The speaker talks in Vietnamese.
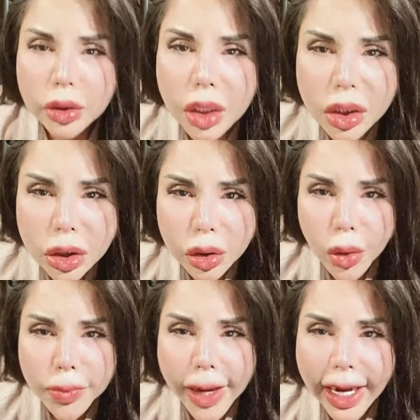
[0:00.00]
đức tú
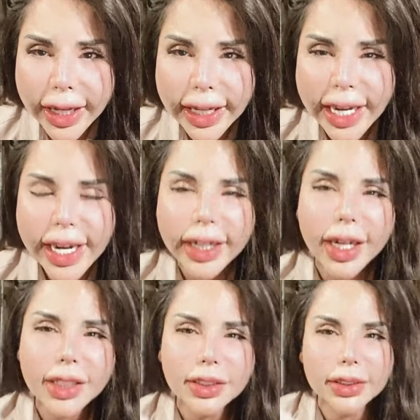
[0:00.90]
mai nghe nè
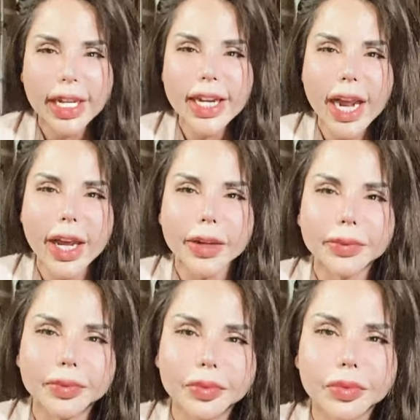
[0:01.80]
cưng chị nè
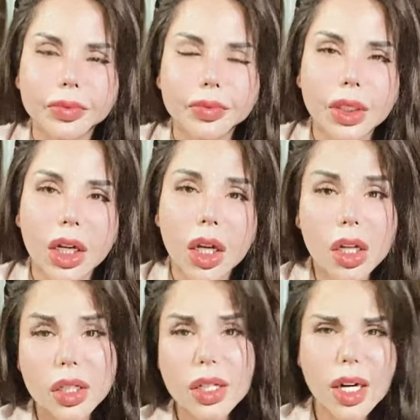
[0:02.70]

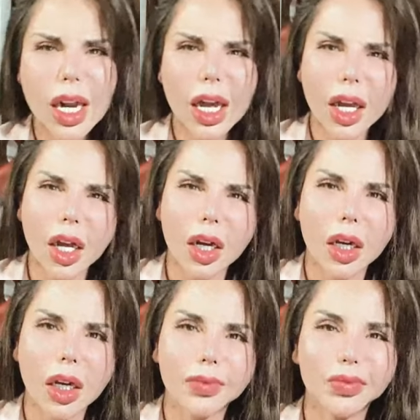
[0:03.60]
cho nên là
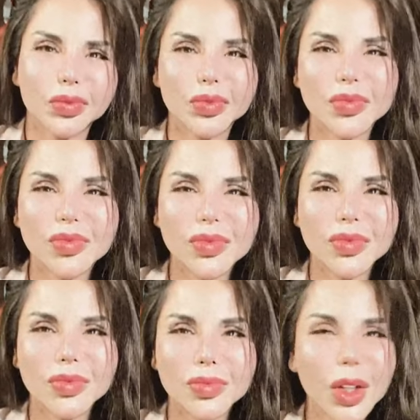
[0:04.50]

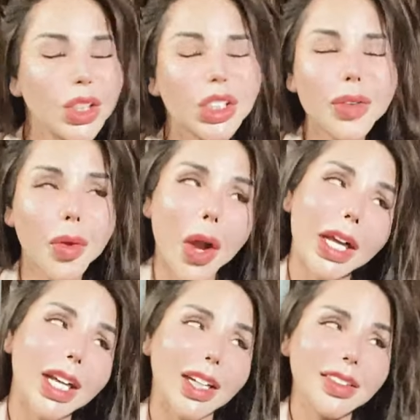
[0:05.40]
mỗi người có một
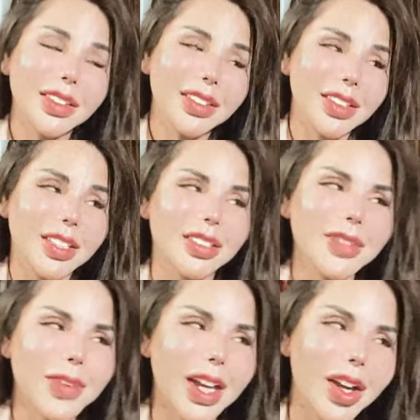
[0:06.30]
hoàn cảnh đừng có
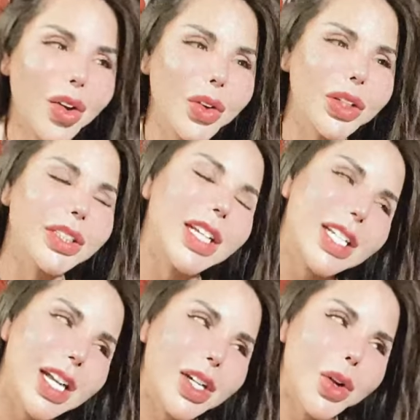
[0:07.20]
mà lôi người ta
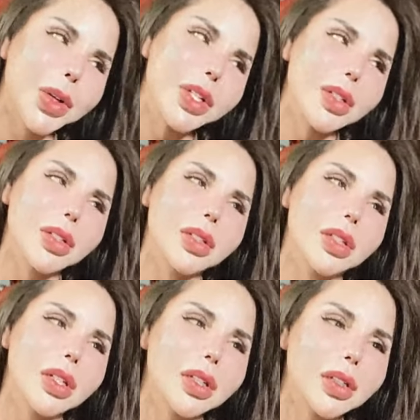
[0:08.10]
ra nói
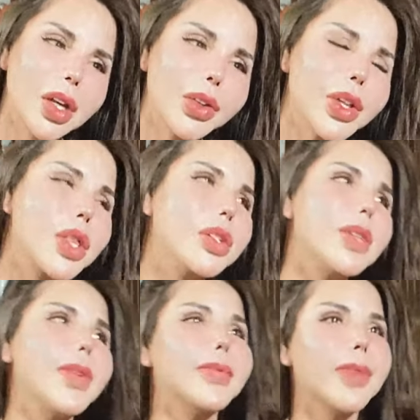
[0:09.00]
nói cho sướng
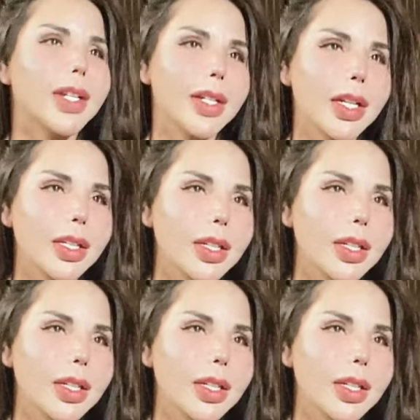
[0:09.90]
cái miệng mình đi